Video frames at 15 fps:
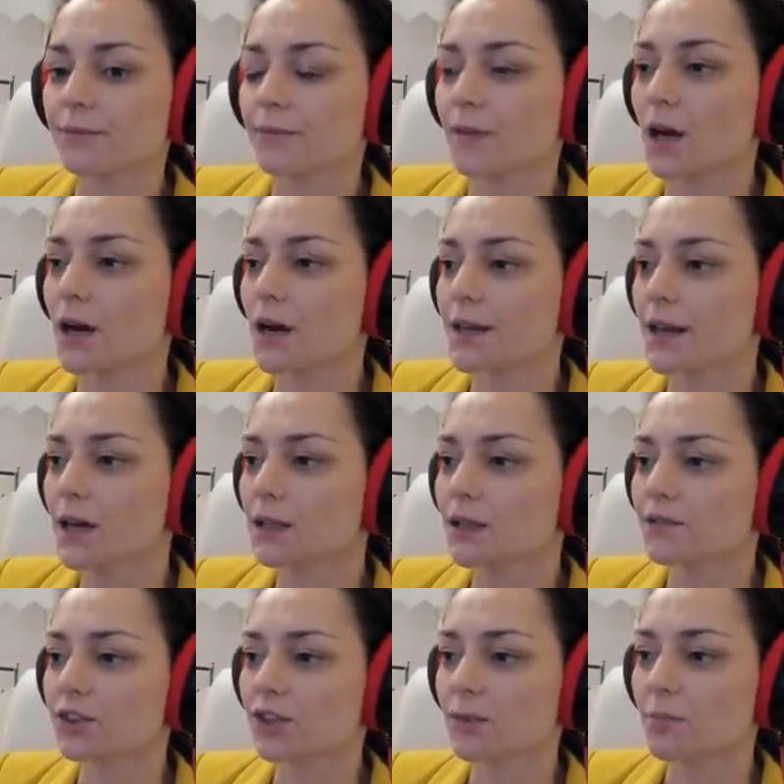
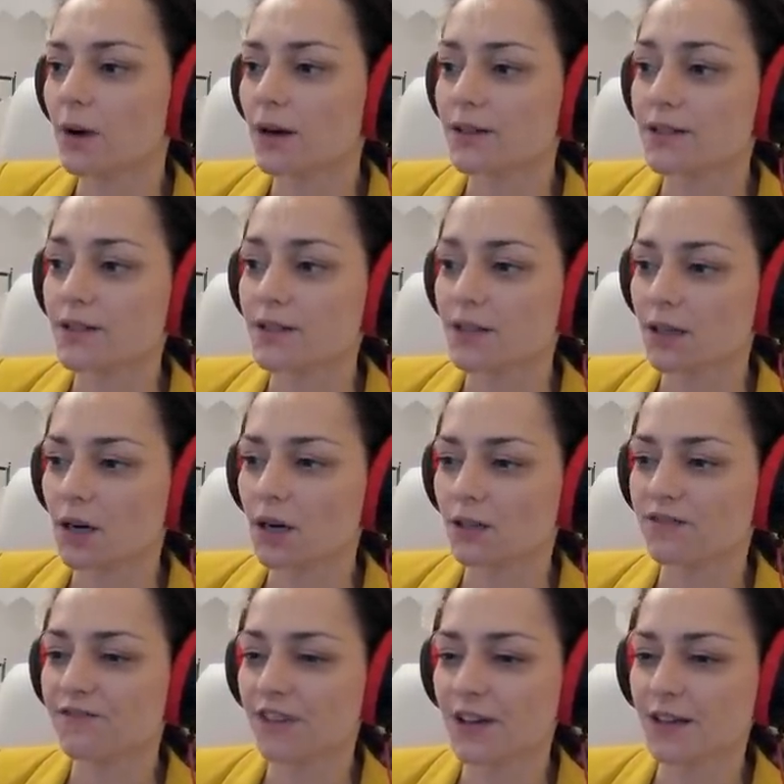Араняна в этой партии сыграл
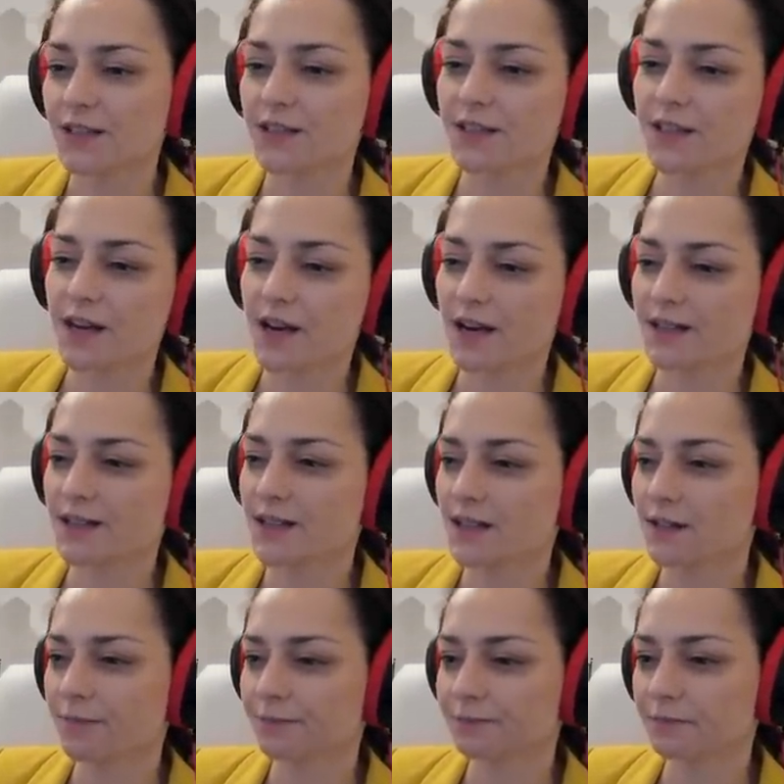ферзь
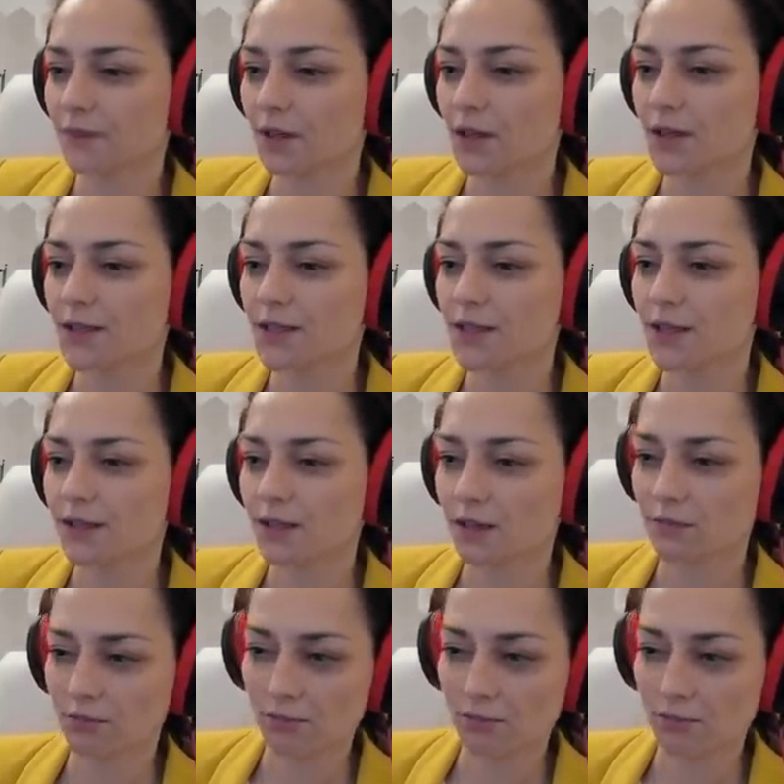d1, где-то